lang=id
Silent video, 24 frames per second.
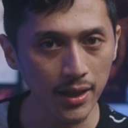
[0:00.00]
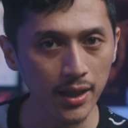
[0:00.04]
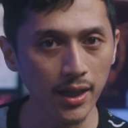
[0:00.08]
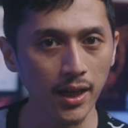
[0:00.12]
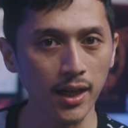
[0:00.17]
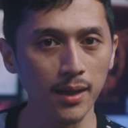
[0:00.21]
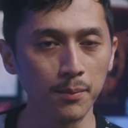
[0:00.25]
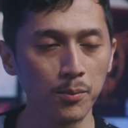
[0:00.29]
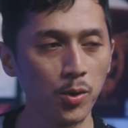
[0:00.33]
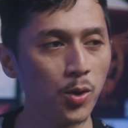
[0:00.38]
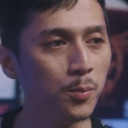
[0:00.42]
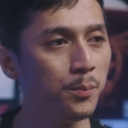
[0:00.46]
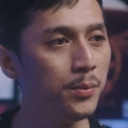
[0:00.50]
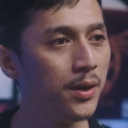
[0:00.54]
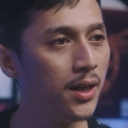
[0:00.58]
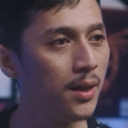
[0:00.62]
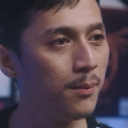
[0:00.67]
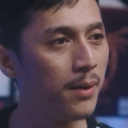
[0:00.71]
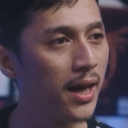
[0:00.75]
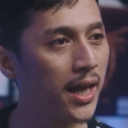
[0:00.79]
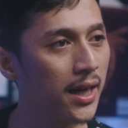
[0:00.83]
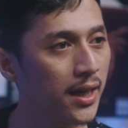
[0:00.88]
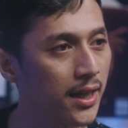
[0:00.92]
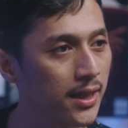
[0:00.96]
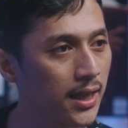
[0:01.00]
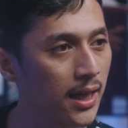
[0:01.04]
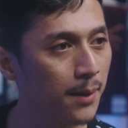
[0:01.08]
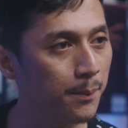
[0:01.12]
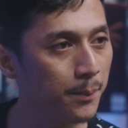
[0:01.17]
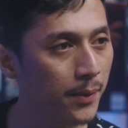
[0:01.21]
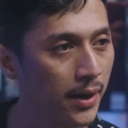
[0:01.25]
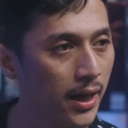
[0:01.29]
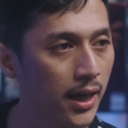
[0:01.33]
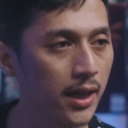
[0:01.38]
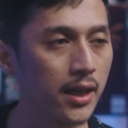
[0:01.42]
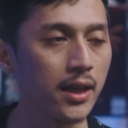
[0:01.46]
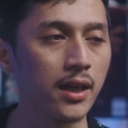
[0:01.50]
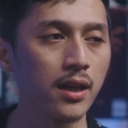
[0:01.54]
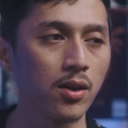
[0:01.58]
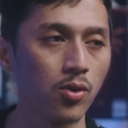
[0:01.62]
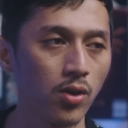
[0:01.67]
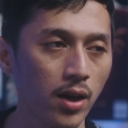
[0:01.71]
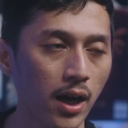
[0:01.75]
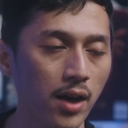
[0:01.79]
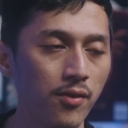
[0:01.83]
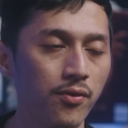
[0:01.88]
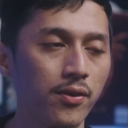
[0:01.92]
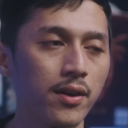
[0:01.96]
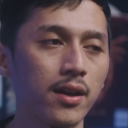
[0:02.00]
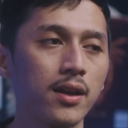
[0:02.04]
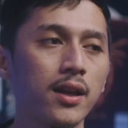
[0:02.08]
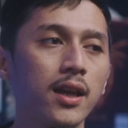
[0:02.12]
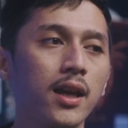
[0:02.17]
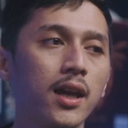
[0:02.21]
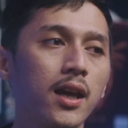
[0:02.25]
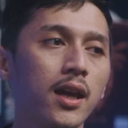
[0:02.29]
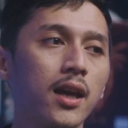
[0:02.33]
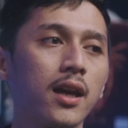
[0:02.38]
ya kan mobil baret apa akhirnya gue cover deh